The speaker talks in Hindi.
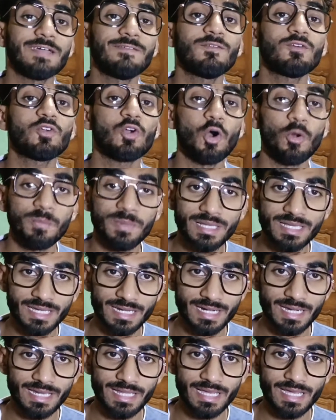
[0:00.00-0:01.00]
है वो कॉपी
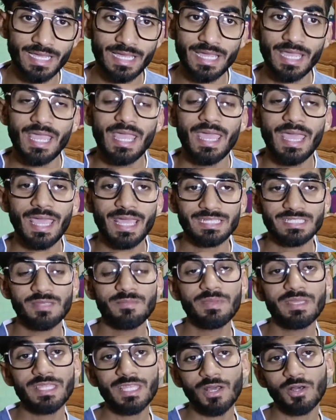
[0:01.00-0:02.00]
कर लिया है
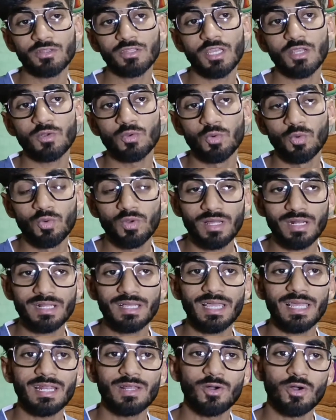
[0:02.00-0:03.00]
ऐसे में क्या होता है गूगल
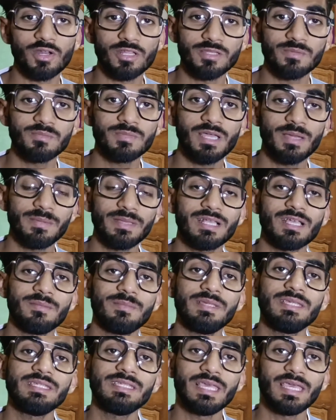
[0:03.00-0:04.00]
का एल्गोरिथम कभी
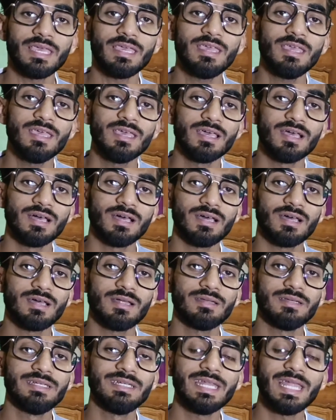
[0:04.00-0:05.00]
कभी ये
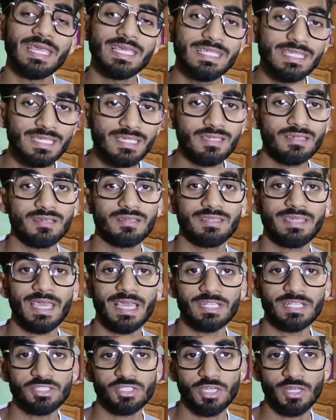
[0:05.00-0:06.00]
नहीं
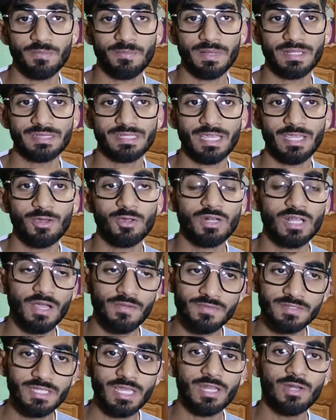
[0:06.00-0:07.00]
कैच कर पाता है और
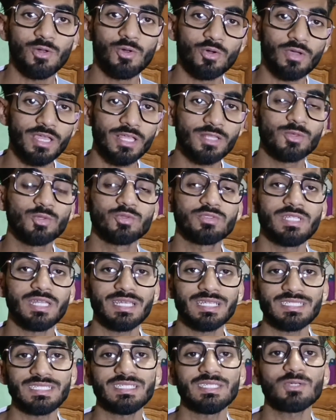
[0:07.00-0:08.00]
काफ़ी सारे लोग एक दूसरे
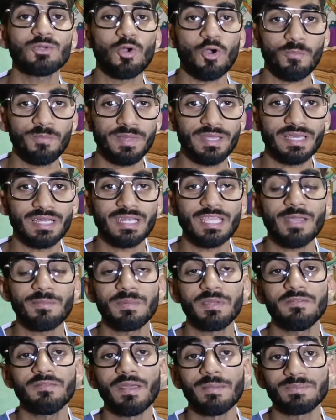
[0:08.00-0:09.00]
की चीज़ें कॉपी करके
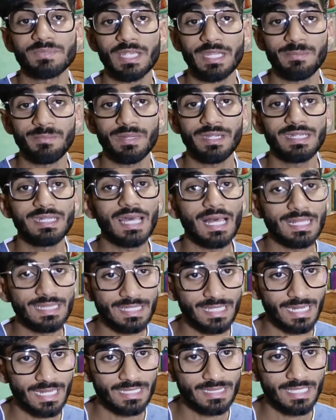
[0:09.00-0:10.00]
अपनी वेबसाइट पर
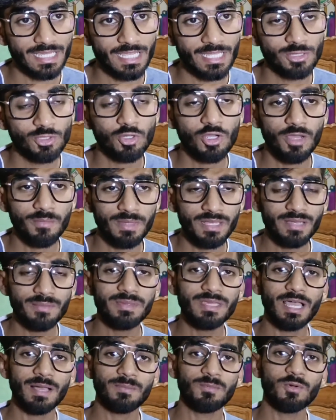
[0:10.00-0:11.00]
डालते रहते हैं तो कभी
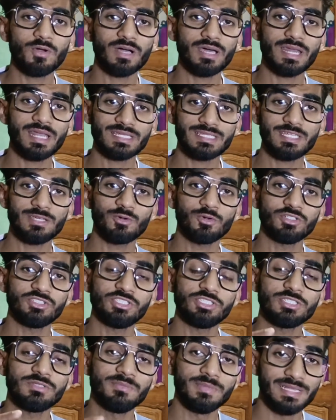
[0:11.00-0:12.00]
कभी आपको अगर ऐसी कोई
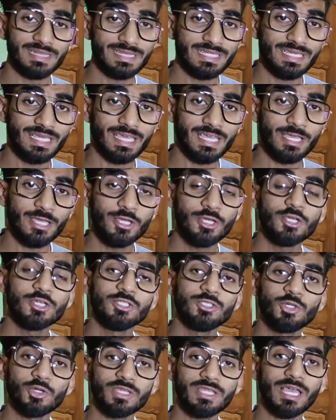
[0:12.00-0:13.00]
चीज़ मिलती है
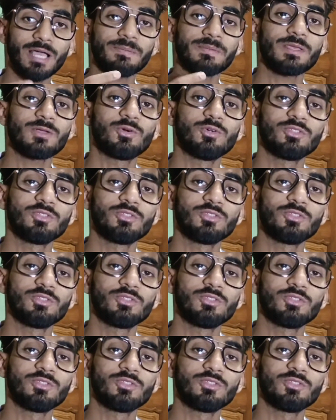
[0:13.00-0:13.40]
जो कि आपकी